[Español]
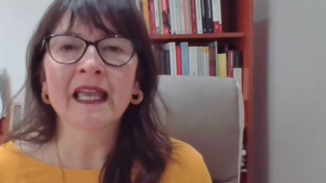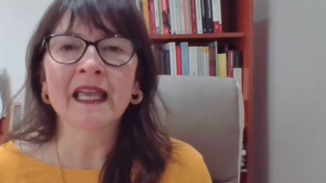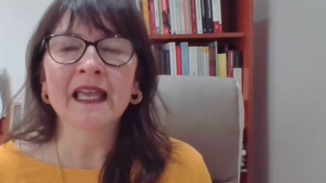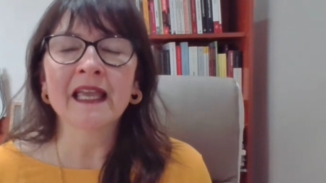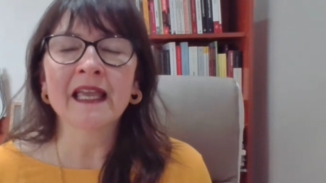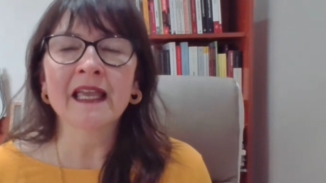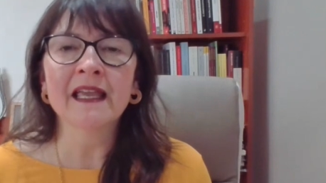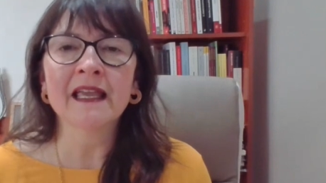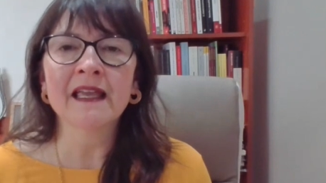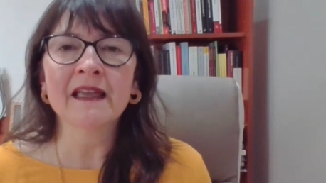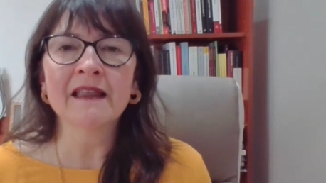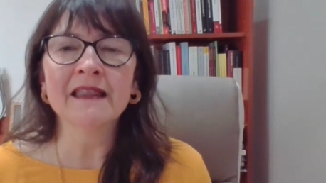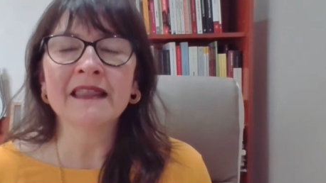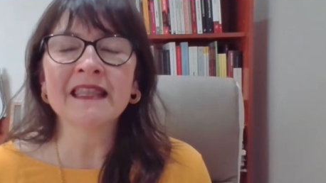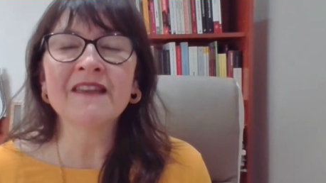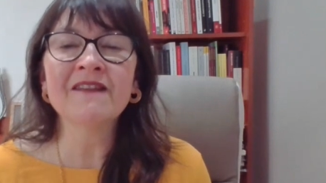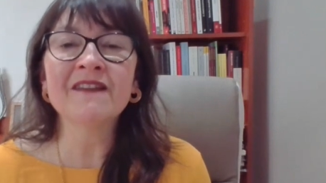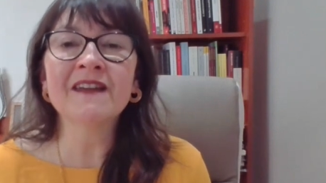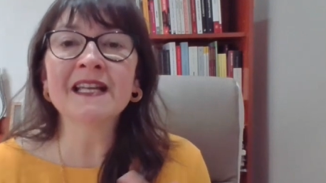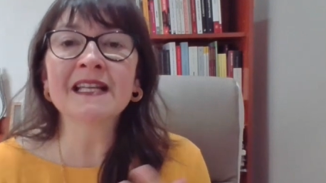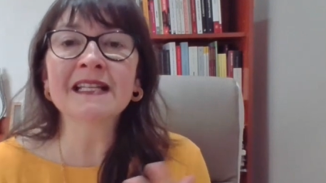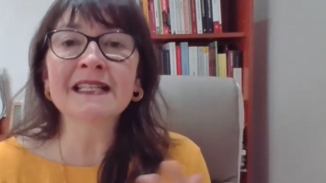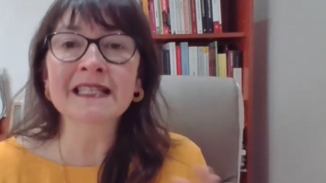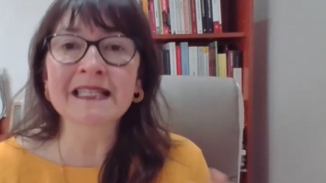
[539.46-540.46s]
eh,
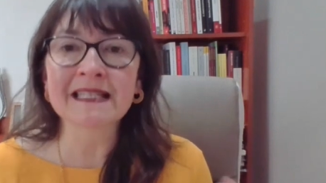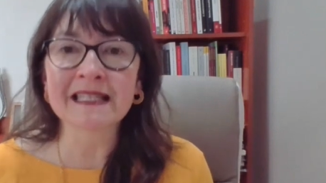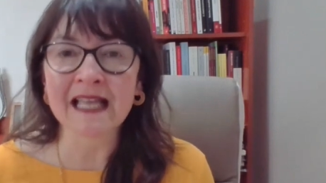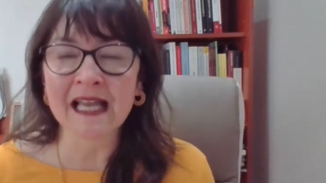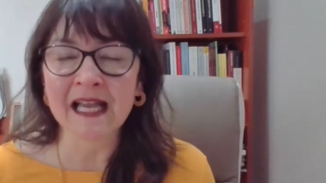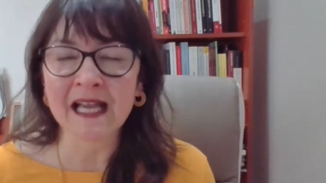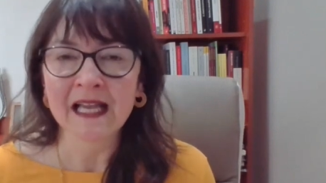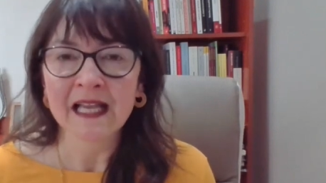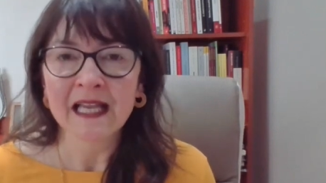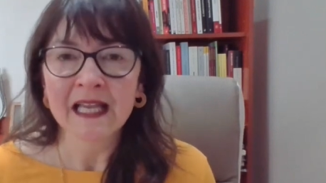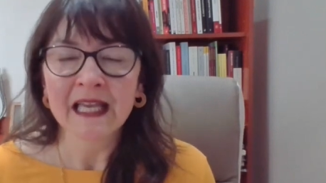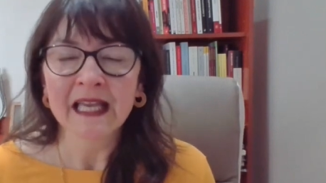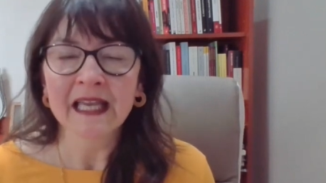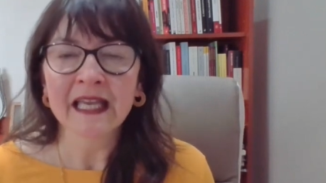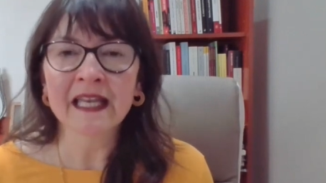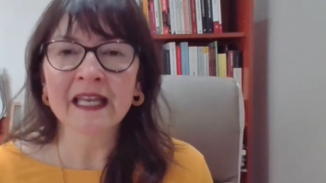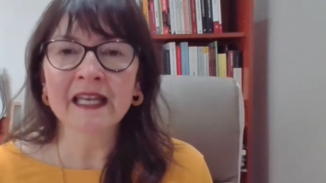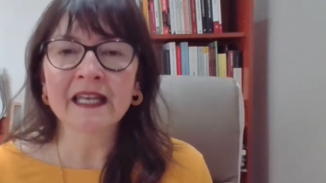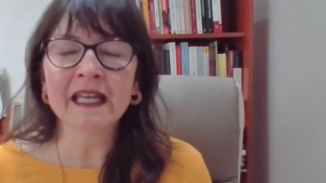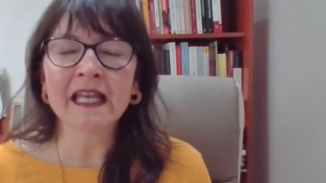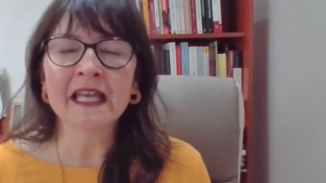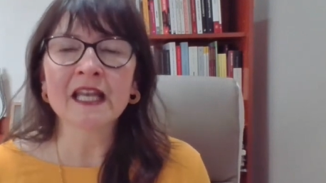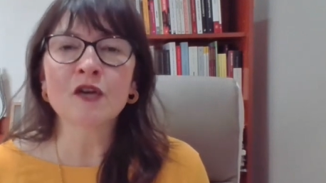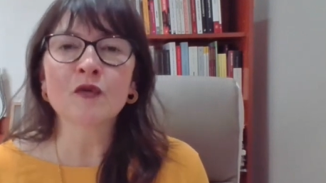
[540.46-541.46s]
diversa
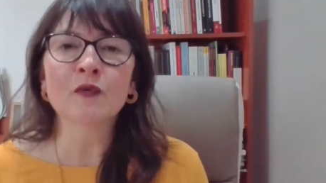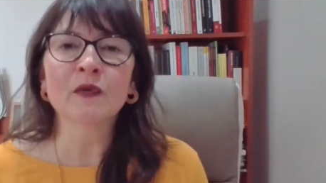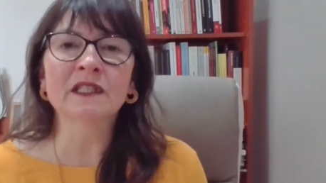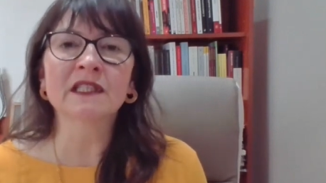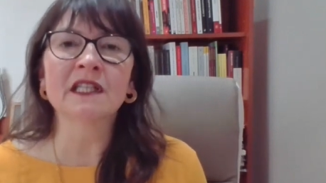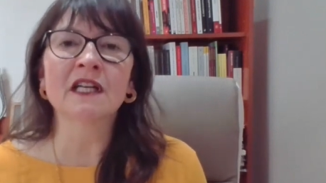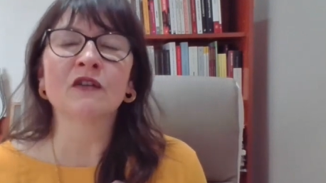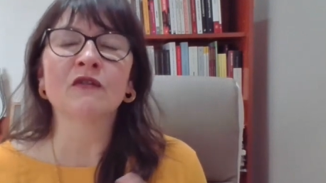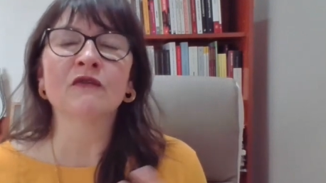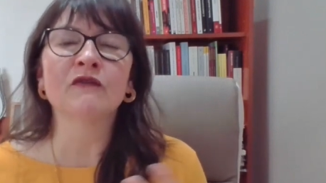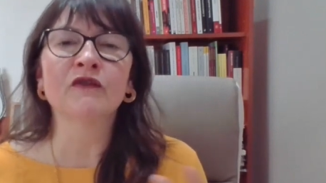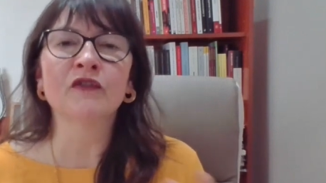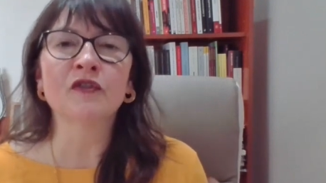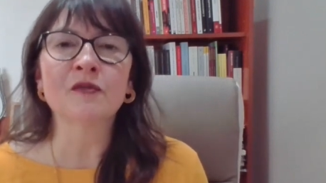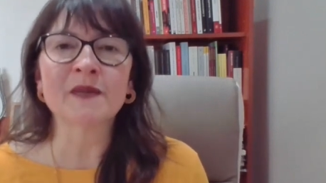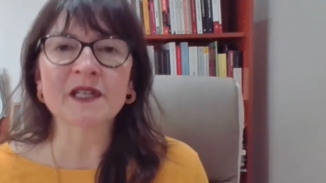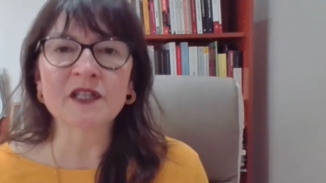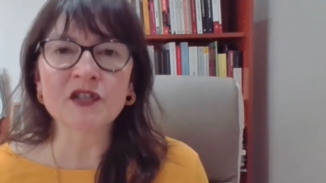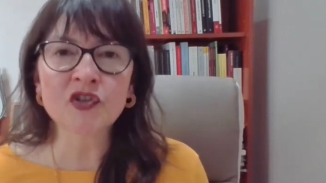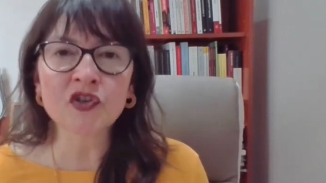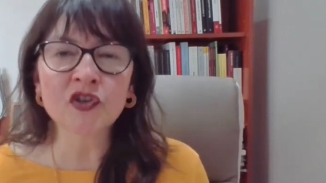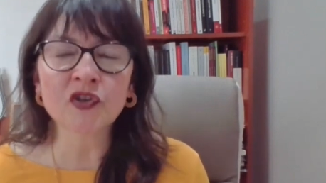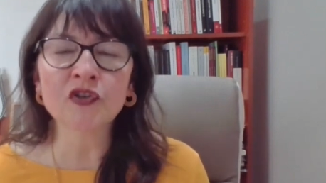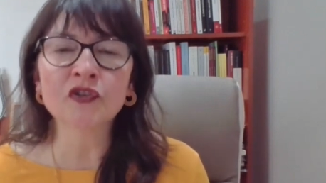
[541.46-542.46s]
en, nuestra
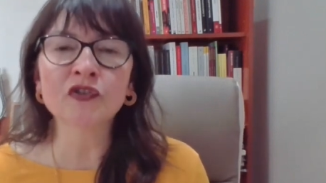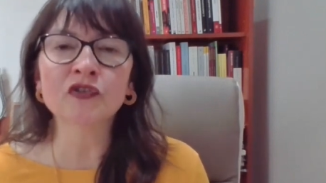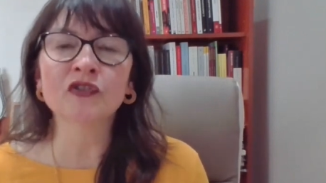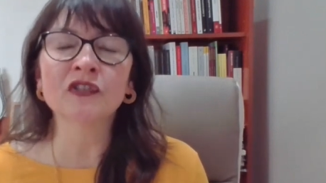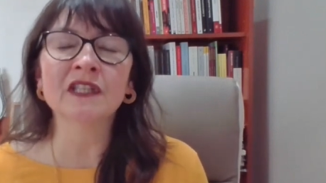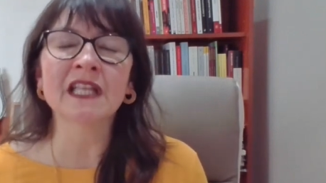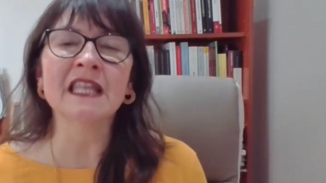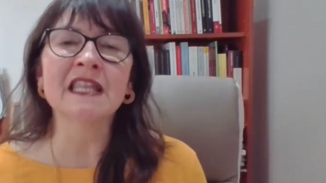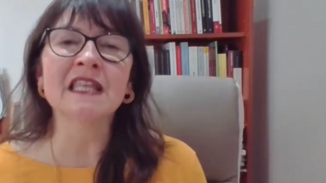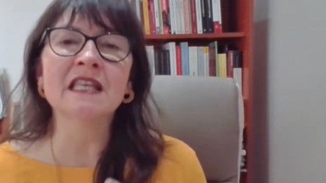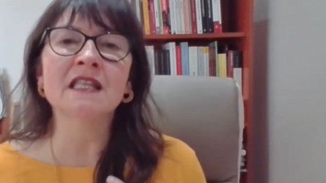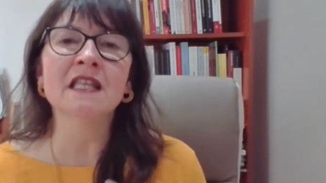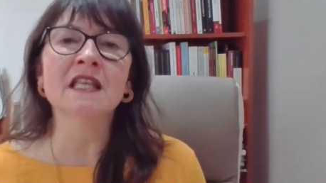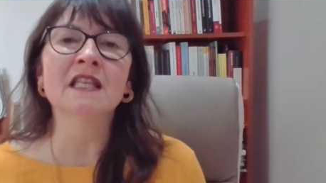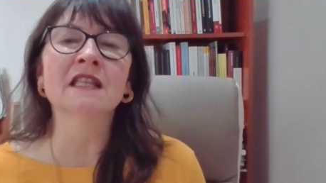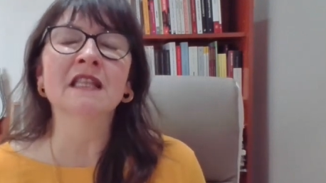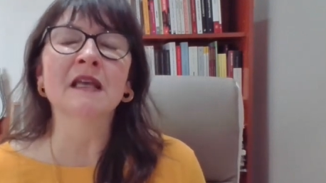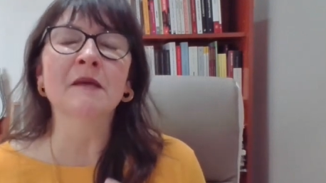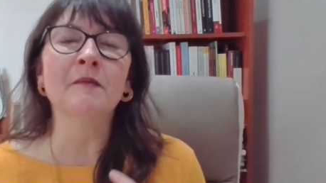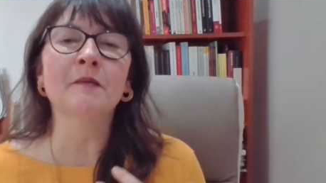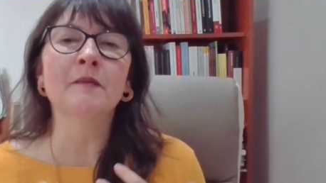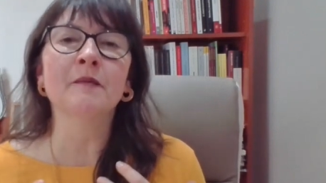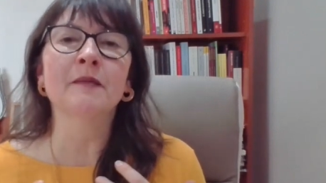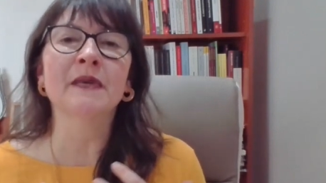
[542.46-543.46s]
conformación, donde hay
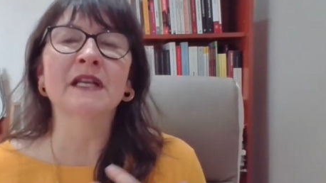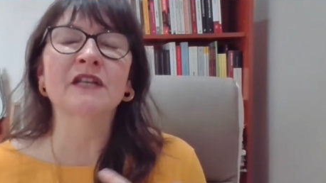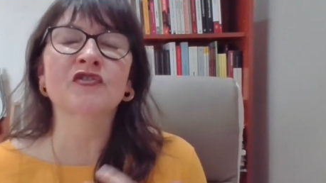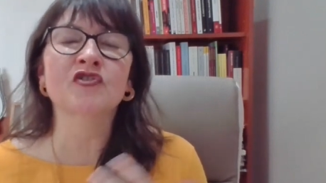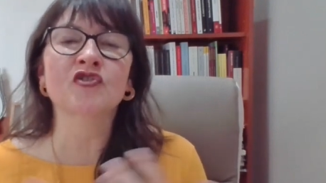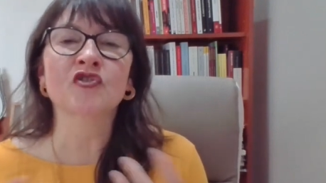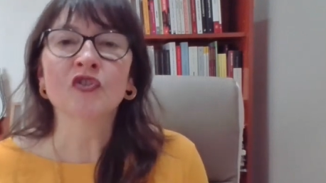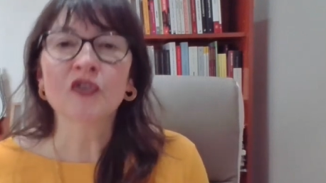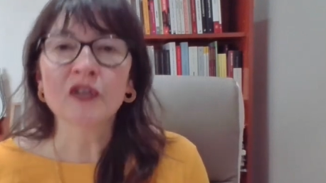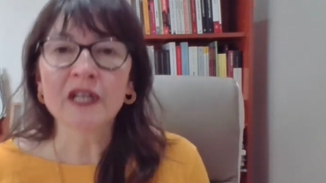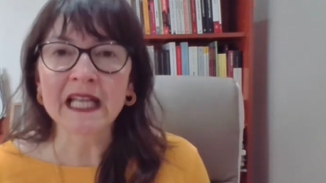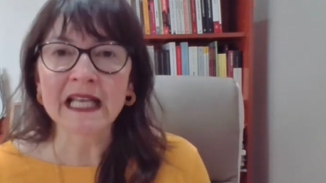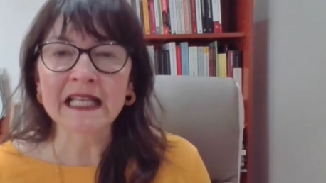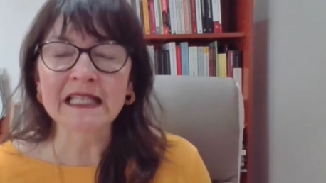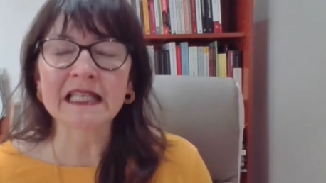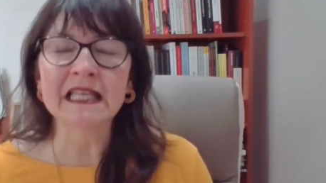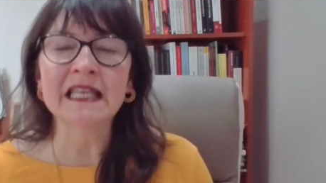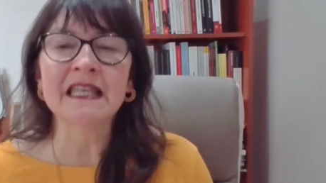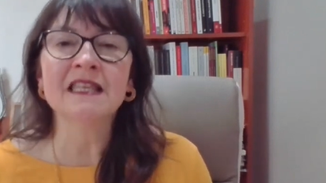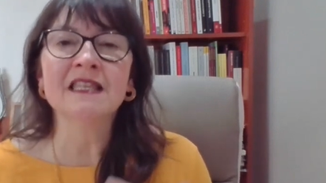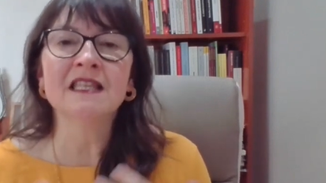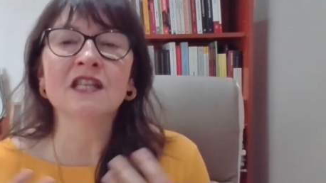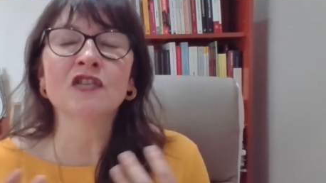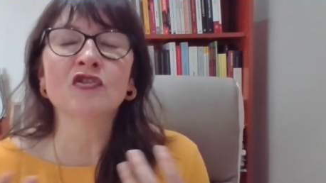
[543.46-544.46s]
distintas personas
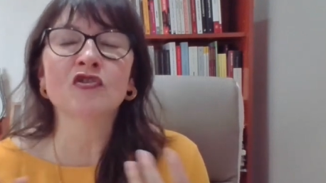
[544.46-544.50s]
y